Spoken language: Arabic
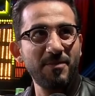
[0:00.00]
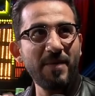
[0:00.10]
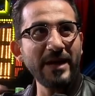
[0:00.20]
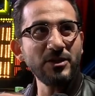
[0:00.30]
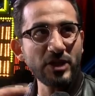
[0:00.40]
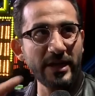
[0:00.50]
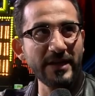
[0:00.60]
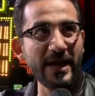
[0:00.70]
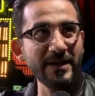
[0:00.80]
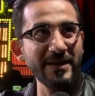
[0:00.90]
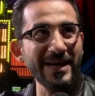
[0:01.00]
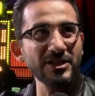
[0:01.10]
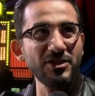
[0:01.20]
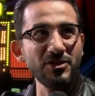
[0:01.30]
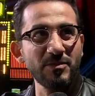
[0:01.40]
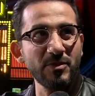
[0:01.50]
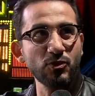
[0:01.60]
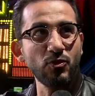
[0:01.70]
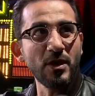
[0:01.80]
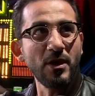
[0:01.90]
محدش هيضحك لك عشان انت
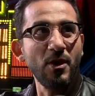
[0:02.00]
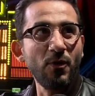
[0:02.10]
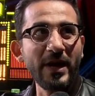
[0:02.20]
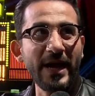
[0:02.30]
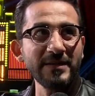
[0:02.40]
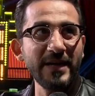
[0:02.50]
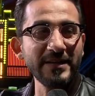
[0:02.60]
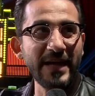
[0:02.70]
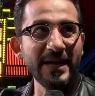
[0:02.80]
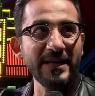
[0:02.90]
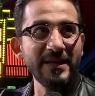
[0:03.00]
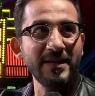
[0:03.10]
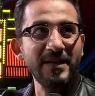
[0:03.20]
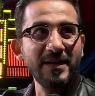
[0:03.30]
مشهوره ولا حد هيضحك لك